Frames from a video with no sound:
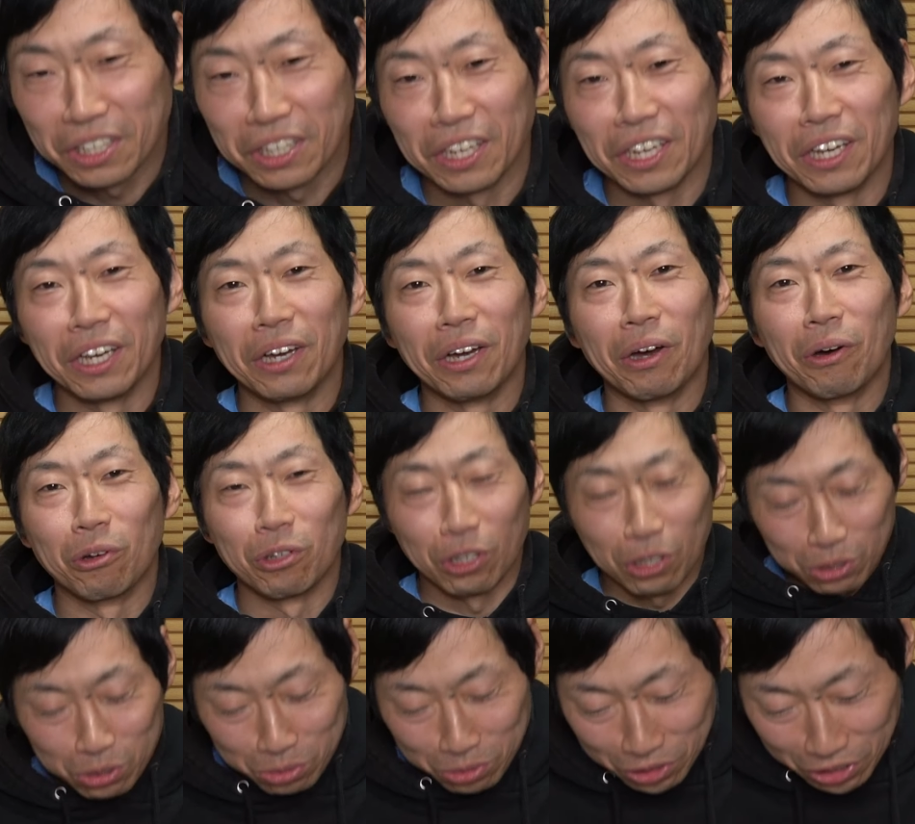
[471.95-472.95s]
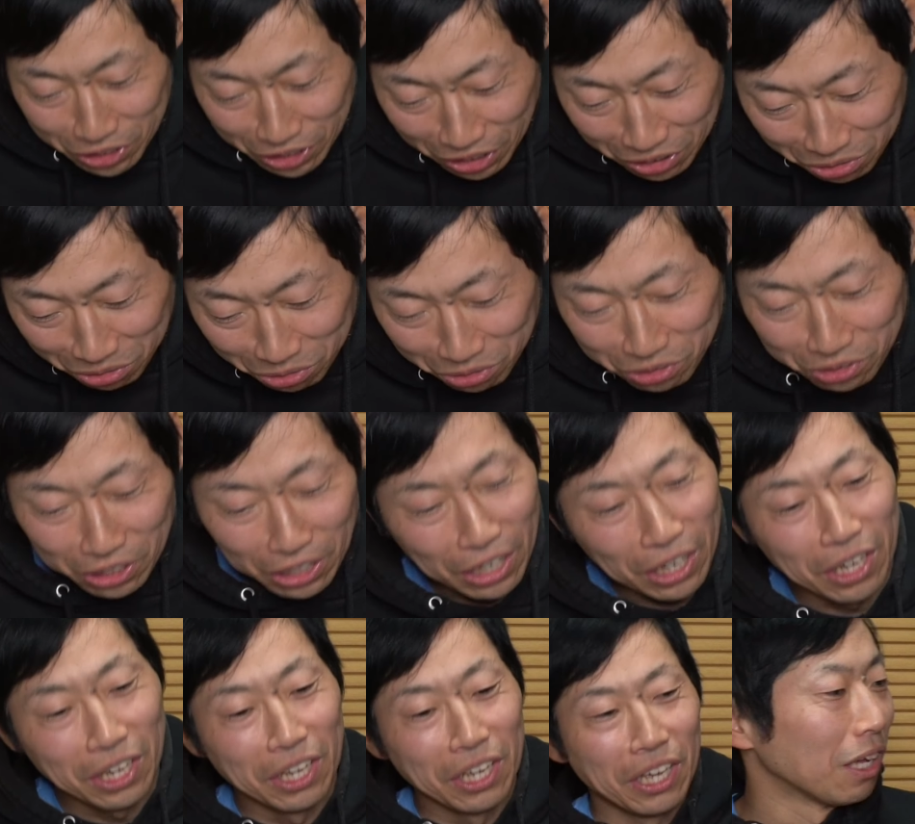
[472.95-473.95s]
えー、お楽しみくださいということで、
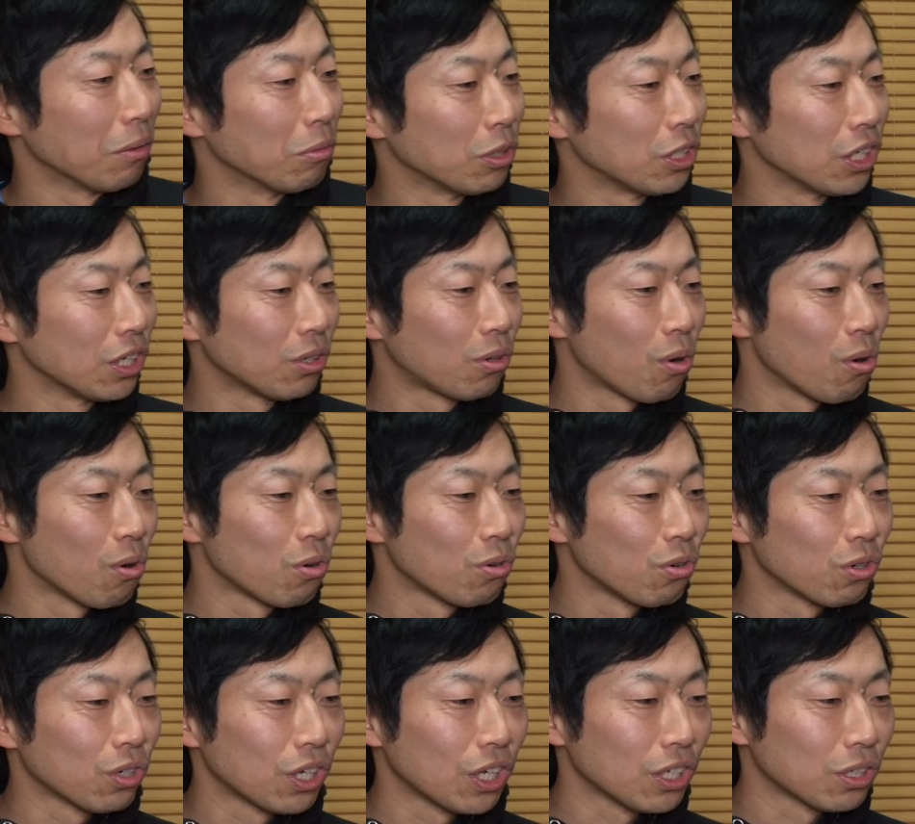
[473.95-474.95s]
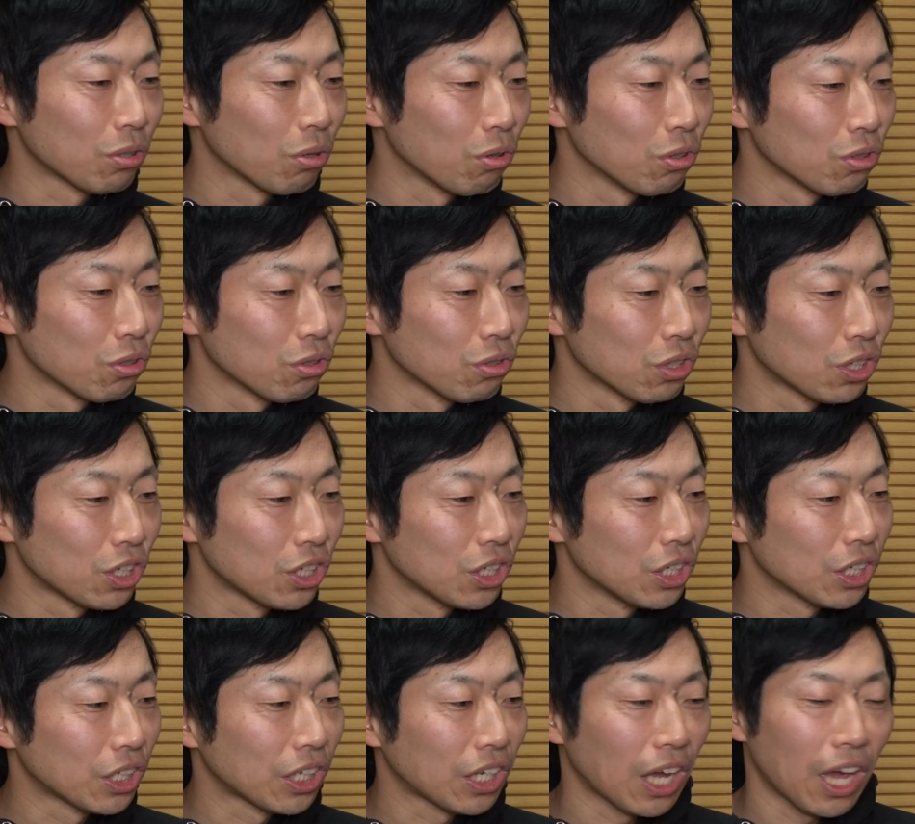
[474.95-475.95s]
無人航空機操縦
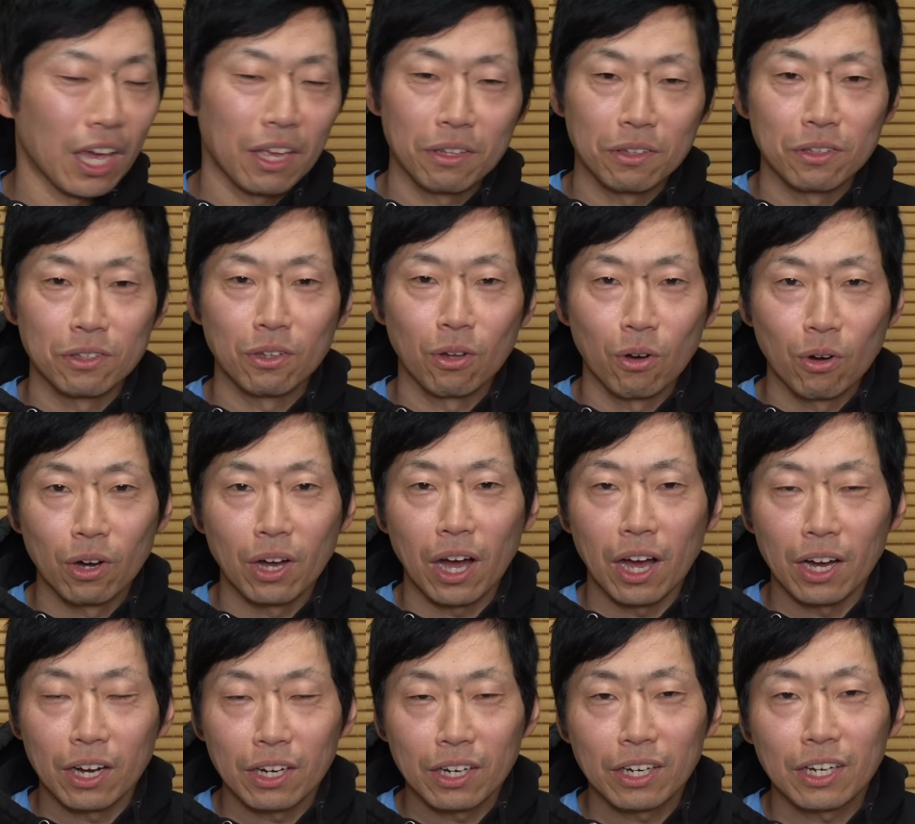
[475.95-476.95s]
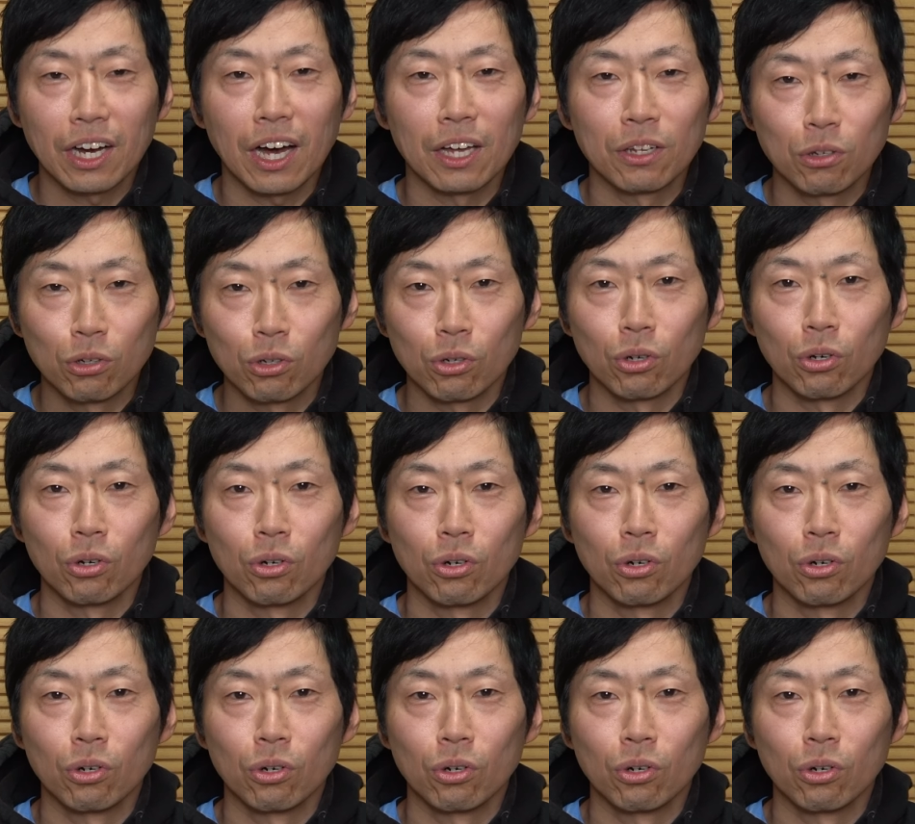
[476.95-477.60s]
試験の学科の、